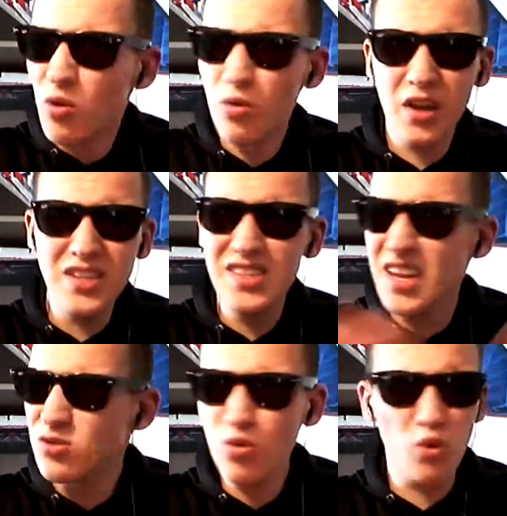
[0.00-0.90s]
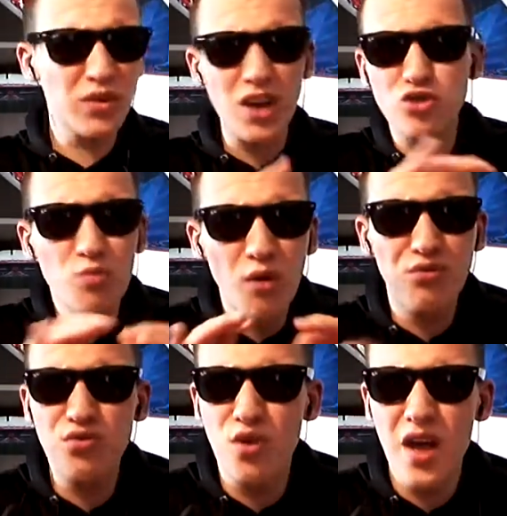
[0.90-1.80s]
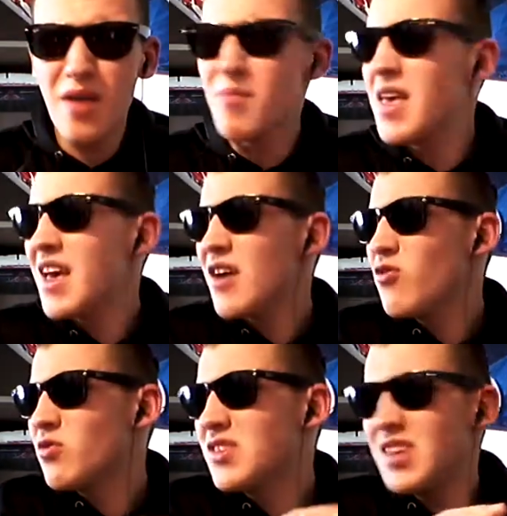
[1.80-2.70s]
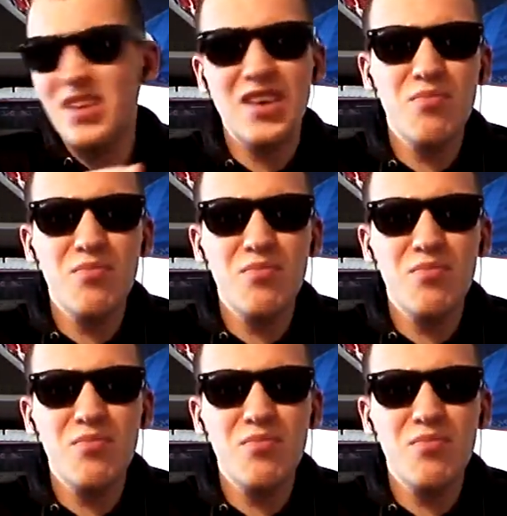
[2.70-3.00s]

résiliation contrat, je m'en fous, mais qui,